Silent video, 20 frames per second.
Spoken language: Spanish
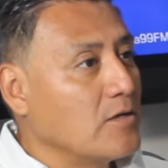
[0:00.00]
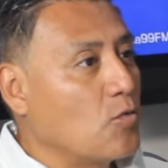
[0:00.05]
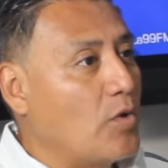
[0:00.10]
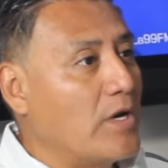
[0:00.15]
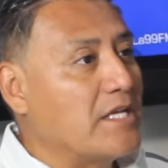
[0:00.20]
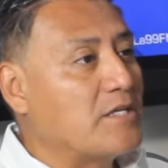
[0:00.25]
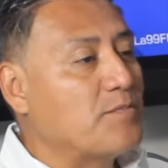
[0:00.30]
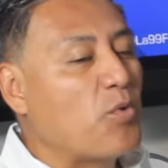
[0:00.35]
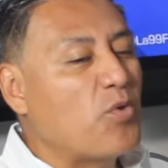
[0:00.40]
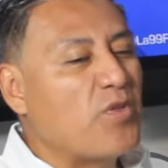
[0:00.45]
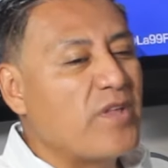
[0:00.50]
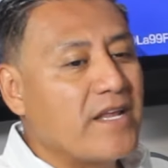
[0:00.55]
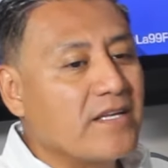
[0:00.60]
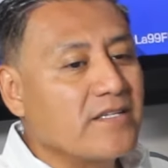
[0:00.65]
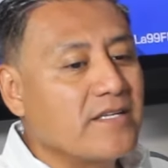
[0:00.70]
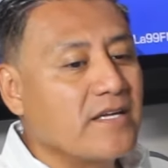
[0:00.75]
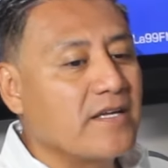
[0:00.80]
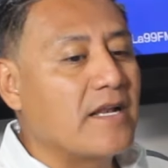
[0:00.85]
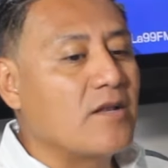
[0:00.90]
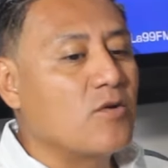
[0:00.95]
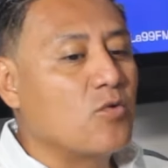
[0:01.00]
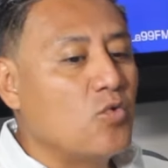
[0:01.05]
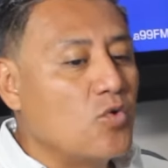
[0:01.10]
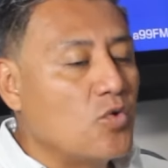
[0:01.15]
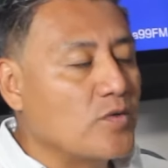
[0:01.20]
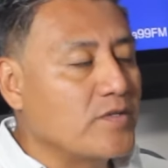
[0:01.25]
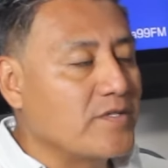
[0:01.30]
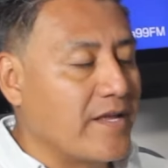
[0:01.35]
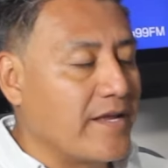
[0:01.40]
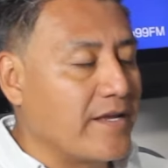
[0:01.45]
¿Cuáles podrían ser
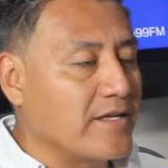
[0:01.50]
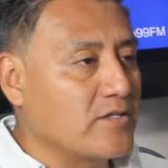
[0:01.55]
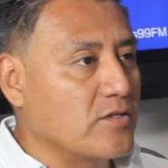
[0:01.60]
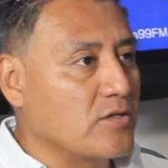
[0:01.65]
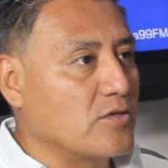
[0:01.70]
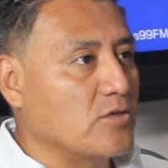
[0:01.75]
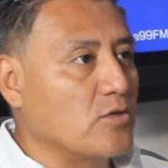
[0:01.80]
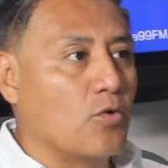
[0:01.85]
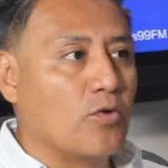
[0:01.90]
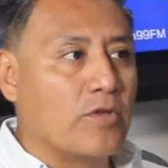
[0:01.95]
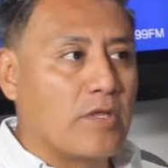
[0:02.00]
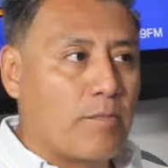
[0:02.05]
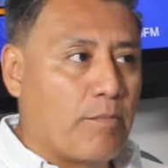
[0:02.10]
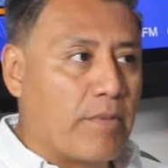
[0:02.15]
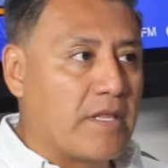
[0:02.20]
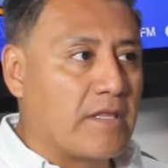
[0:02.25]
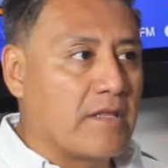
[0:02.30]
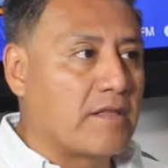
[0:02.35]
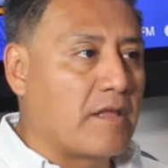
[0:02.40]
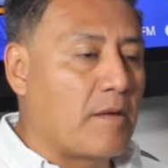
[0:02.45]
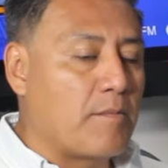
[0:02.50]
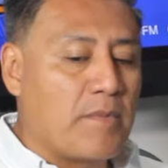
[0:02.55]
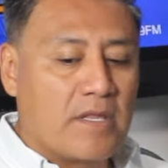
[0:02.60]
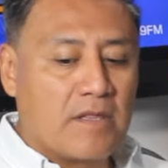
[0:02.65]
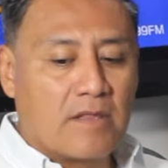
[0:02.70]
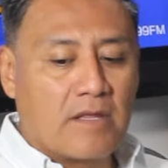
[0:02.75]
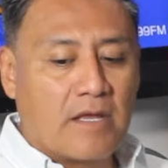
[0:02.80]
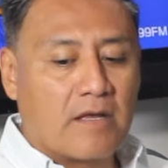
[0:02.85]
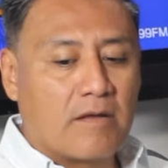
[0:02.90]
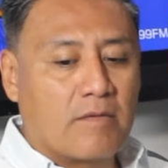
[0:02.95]
algunos de estos o depende
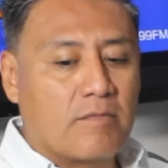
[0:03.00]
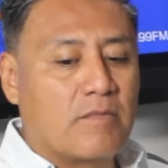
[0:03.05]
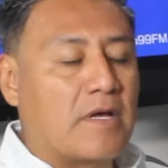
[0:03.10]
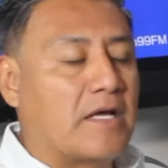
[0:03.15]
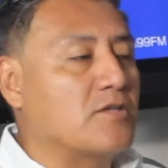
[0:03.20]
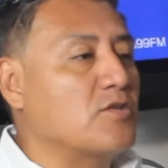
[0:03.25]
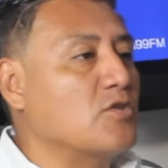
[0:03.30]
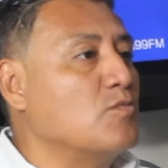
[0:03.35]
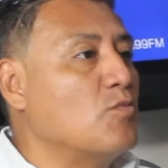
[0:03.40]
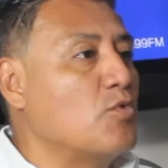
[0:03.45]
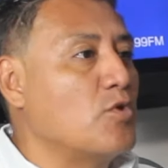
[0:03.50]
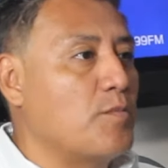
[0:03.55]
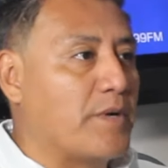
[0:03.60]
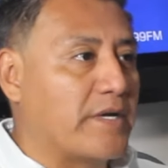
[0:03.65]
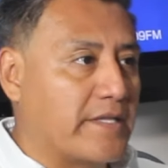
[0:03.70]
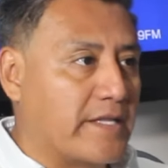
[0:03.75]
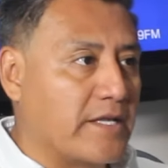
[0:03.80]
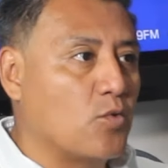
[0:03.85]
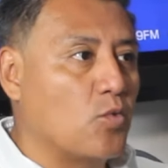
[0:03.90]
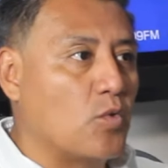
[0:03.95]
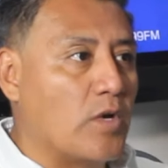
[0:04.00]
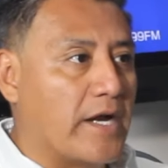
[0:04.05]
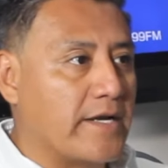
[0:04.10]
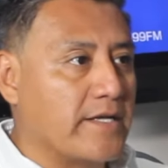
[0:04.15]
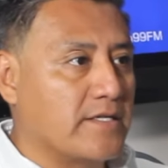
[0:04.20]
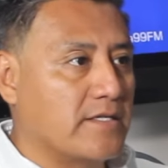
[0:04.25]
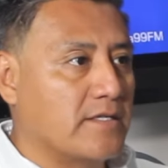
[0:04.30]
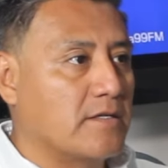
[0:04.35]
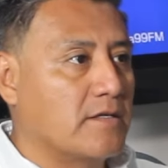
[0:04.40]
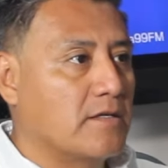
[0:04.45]
también de casos muy
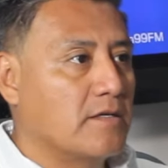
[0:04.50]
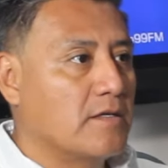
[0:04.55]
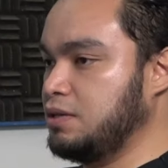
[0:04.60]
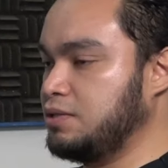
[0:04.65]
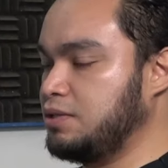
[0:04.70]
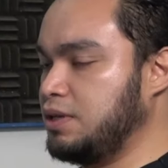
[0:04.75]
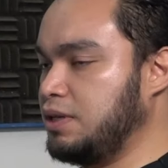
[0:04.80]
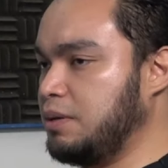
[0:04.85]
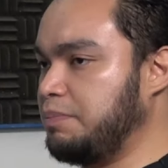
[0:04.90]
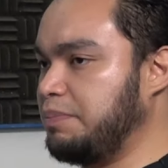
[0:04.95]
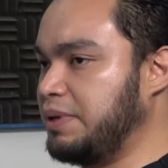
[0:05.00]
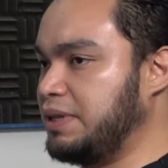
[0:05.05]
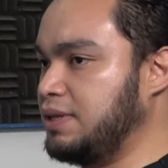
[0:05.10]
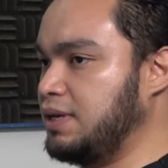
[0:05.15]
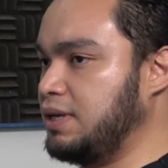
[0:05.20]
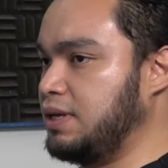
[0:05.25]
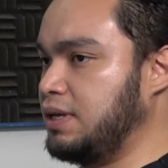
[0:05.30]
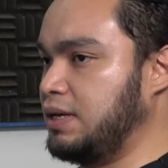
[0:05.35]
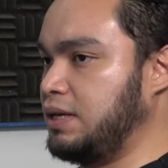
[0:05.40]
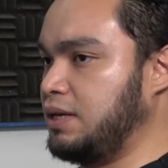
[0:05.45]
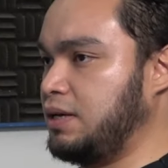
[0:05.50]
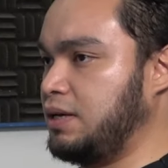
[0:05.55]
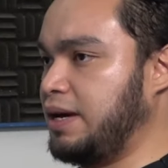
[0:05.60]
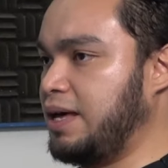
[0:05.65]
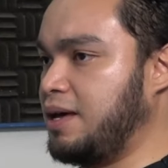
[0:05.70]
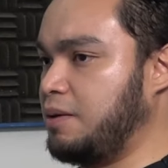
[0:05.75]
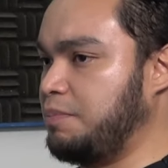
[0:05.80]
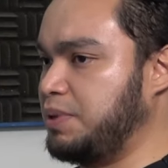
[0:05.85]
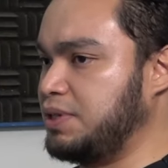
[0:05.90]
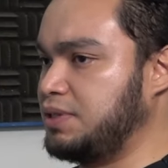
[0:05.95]
particulares? Sí, depende de
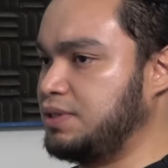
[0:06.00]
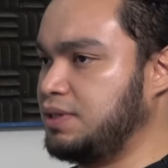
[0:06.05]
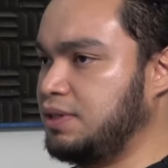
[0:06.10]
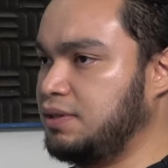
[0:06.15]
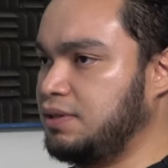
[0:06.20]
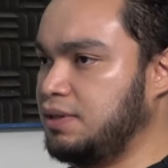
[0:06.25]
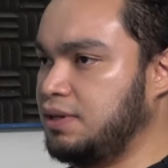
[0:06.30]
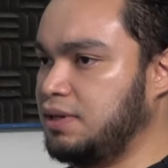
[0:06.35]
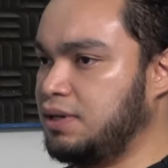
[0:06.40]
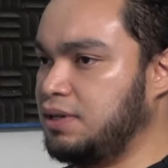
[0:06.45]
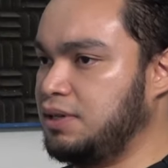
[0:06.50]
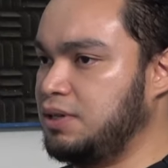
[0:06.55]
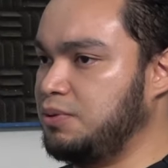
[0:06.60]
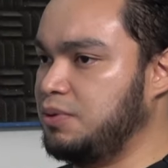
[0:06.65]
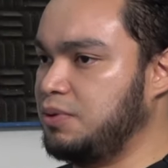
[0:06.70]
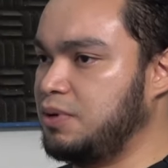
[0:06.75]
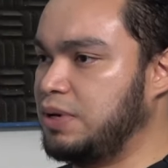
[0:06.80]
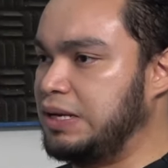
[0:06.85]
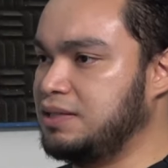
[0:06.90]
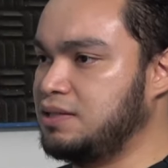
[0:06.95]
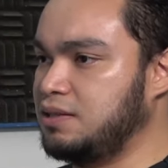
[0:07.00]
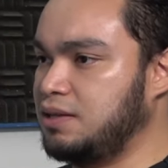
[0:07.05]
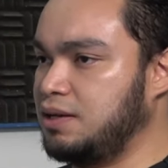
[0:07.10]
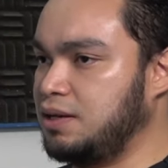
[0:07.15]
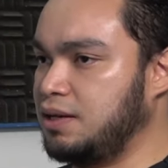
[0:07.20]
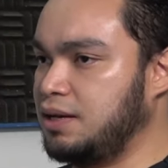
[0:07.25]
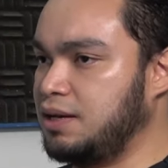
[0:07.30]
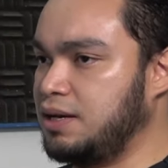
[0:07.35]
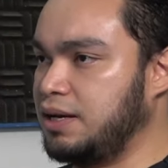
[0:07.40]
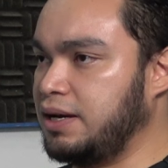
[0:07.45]
cada paciente, hay que
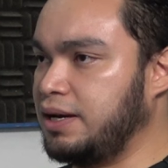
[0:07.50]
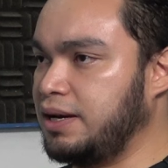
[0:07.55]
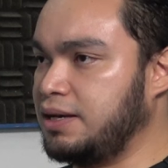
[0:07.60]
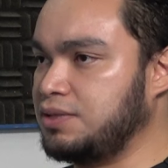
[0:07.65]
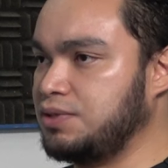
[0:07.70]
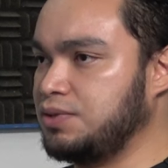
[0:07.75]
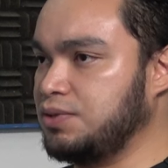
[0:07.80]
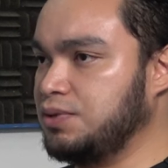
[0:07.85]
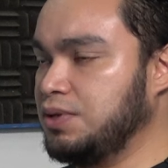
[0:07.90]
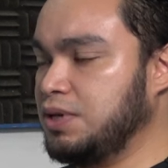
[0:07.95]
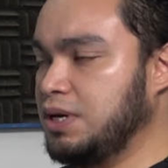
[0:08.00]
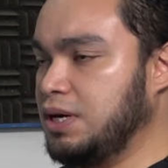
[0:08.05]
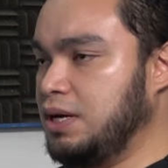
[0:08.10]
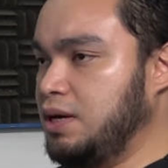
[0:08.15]
individualizar cada caso.